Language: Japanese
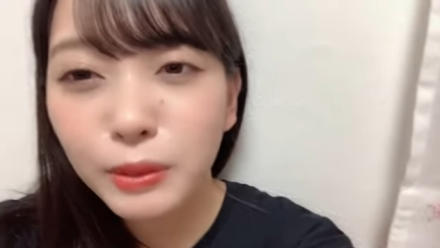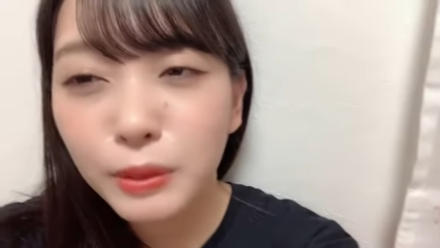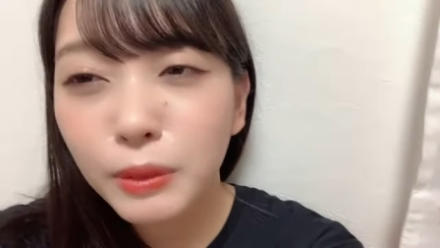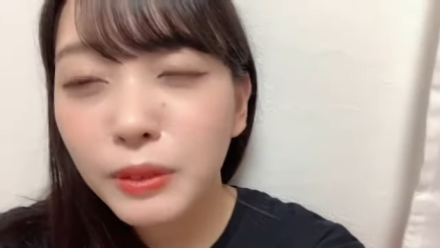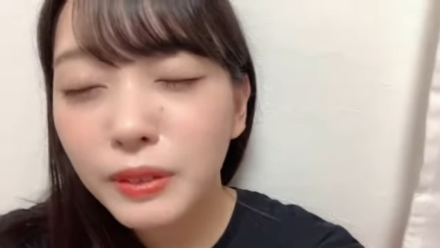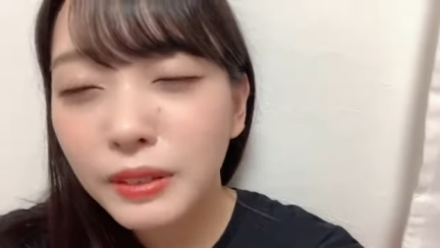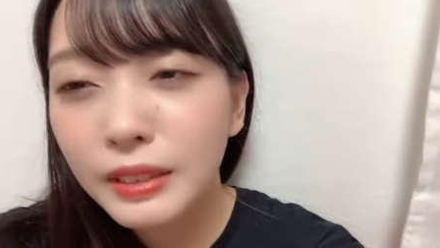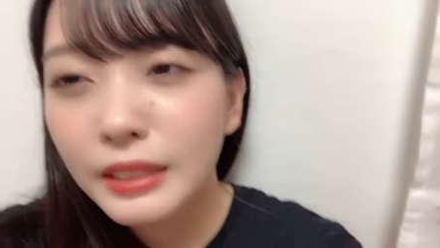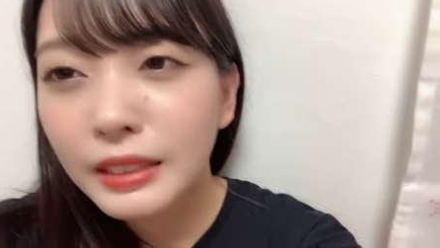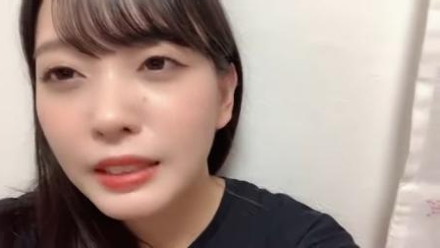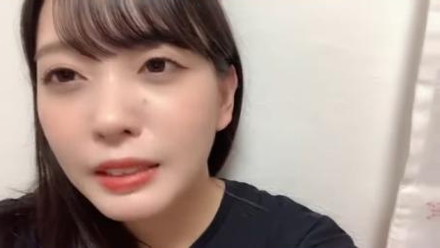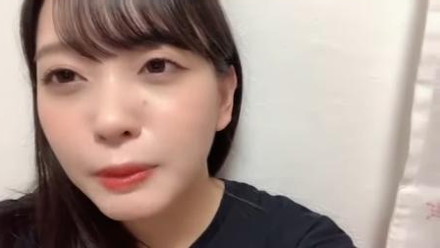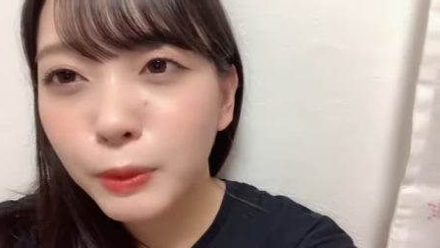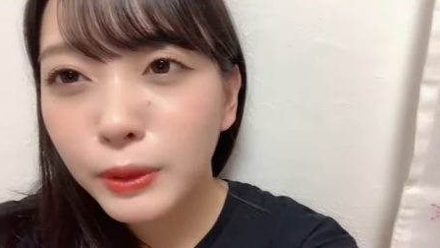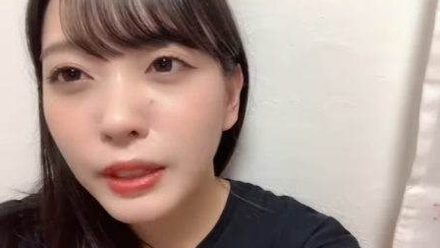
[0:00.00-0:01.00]
本当
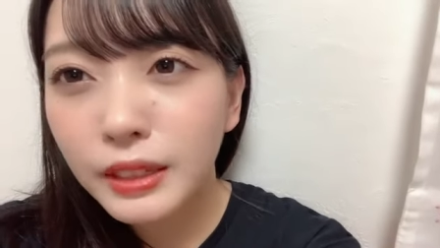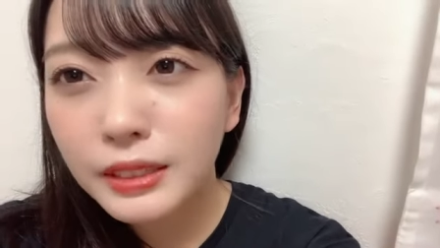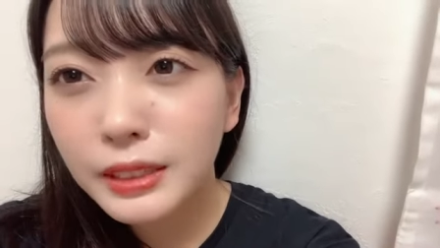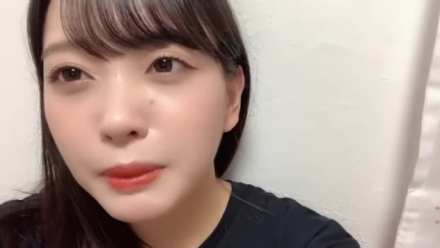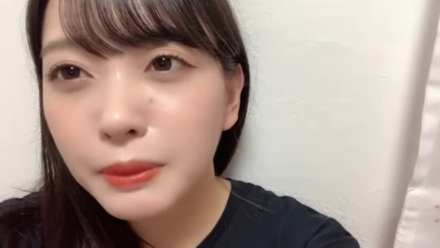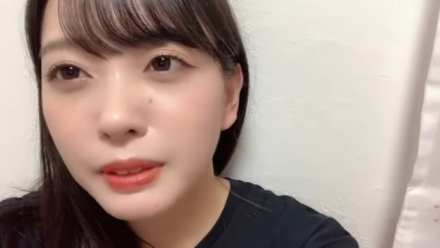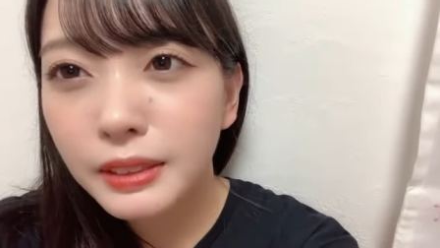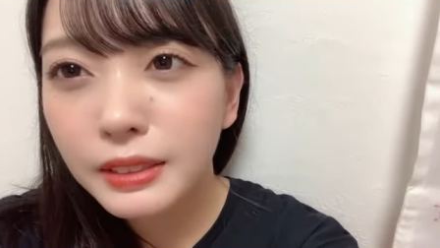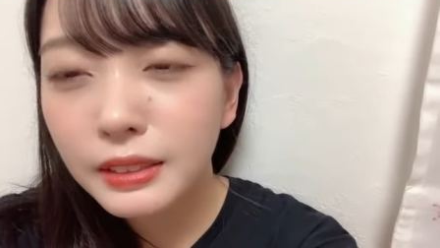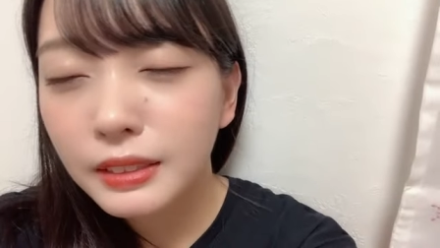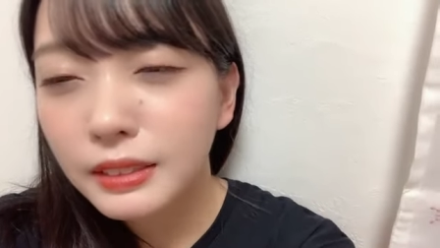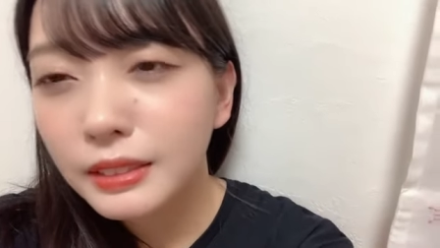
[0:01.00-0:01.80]
お互い様ね